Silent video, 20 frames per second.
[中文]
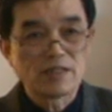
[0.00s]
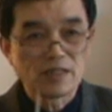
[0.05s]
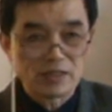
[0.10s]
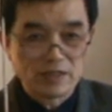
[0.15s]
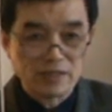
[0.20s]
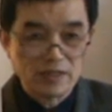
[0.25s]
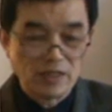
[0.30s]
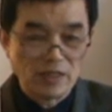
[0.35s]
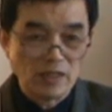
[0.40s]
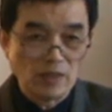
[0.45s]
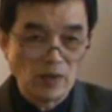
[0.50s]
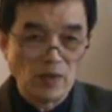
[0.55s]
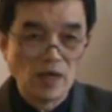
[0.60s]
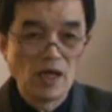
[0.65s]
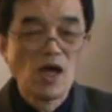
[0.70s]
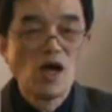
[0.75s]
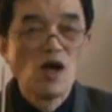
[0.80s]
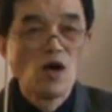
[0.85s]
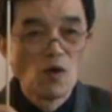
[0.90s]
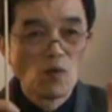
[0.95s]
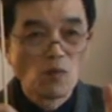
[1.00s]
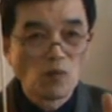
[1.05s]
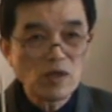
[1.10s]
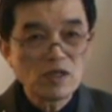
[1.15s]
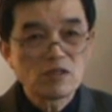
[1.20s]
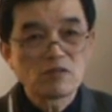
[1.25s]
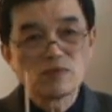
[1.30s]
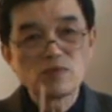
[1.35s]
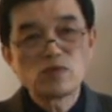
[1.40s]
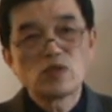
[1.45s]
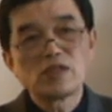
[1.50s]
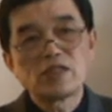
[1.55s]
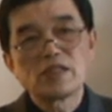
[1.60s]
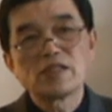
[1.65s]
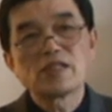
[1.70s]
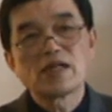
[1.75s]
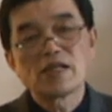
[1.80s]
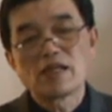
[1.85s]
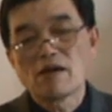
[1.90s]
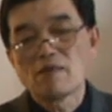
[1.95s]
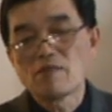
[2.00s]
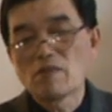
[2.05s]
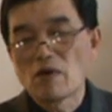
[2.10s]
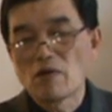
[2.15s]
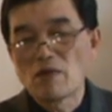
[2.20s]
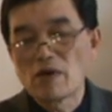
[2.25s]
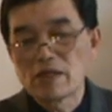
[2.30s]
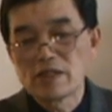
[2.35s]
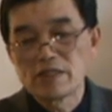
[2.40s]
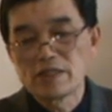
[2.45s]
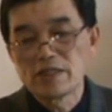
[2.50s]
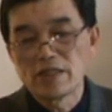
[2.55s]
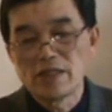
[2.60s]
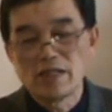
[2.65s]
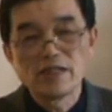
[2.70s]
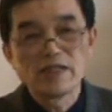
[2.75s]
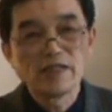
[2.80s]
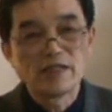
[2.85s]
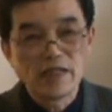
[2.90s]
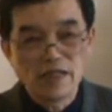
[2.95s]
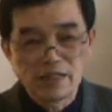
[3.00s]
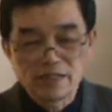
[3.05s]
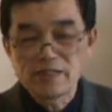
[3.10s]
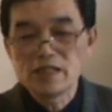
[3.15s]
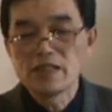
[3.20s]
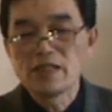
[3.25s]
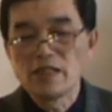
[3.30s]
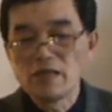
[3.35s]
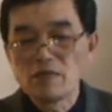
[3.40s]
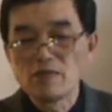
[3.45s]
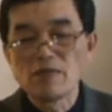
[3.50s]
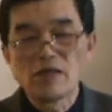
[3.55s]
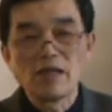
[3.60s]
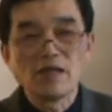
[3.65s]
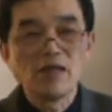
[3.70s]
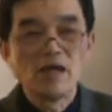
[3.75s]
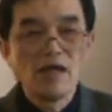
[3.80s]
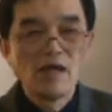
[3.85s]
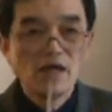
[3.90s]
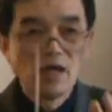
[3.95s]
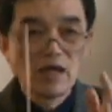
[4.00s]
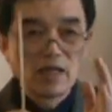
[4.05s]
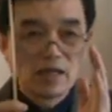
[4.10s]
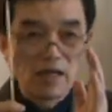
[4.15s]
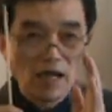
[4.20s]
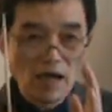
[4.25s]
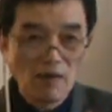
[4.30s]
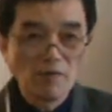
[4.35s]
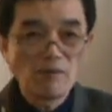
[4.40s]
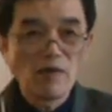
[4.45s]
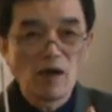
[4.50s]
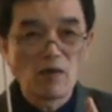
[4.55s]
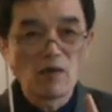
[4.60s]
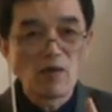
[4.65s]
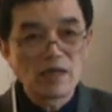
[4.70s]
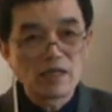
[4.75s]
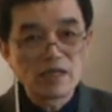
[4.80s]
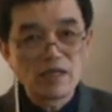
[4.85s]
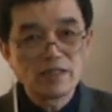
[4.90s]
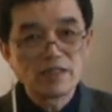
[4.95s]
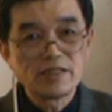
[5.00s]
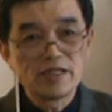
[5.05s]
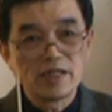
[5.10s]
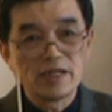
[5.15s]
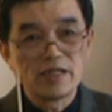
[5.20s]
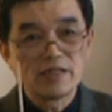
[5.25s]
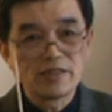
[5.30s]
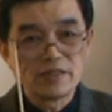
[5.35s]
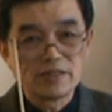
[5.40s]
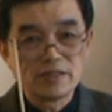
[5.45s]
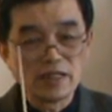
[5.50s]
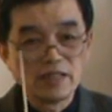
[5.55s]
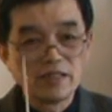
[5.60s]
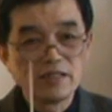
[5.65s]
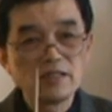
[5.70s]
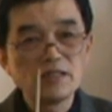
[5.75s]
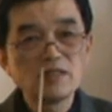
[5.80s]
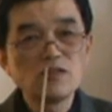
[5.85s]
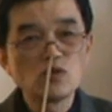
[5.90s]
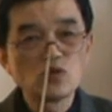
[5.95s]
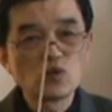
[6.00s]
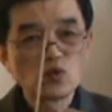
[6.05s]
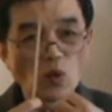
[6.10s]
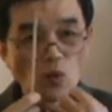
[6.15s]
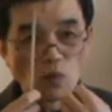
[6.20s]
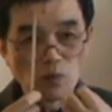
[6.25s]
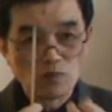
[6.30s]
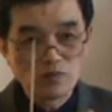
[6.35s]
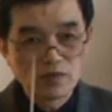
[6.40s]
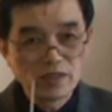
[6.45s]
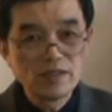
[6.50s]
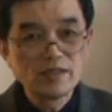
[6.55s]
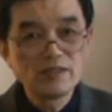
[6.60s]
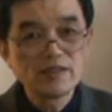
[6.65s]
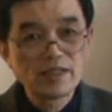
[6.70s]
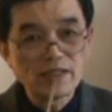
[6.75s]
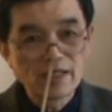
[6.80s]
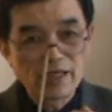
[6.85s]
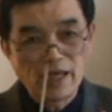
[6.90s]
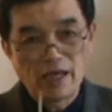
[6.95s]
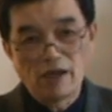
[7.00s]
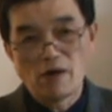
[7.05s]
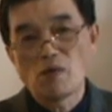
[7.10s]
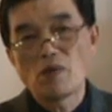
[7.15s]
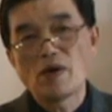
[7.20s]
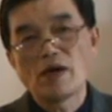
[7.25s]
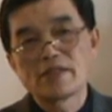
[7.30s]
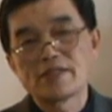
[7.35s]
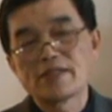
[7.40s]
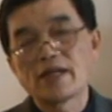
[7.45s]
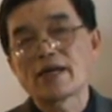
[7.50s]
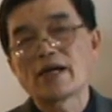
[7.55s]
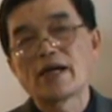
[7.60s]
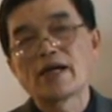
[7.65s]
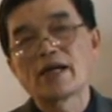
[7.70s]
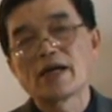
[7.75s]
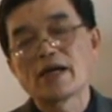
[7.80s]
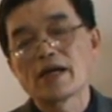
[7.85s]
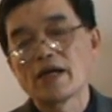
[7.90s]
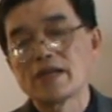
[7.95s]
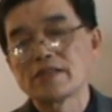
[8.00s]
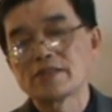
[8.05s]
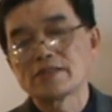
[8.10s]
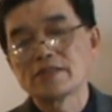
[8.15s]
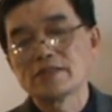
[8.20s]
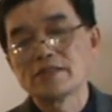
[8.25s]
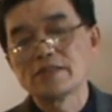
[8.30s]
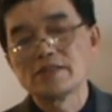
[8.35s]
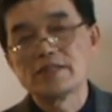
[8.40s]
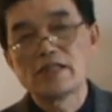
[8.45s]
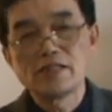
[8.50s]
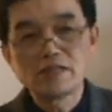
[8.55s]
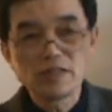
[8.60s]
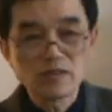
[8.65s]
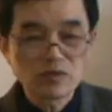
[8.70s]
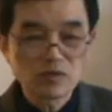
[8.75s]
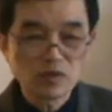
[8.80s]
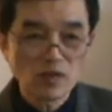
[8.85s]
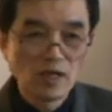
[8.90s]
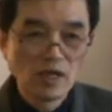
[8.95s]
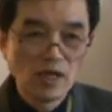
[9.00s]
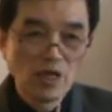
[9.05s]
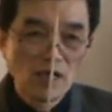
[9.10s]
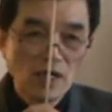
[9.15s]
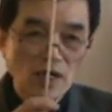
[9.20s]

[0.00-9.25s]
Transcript: 这个时间段。为什么确定在两百万年前？也是因为两百万年前人种真正的演化才刚刚开始。也就是说，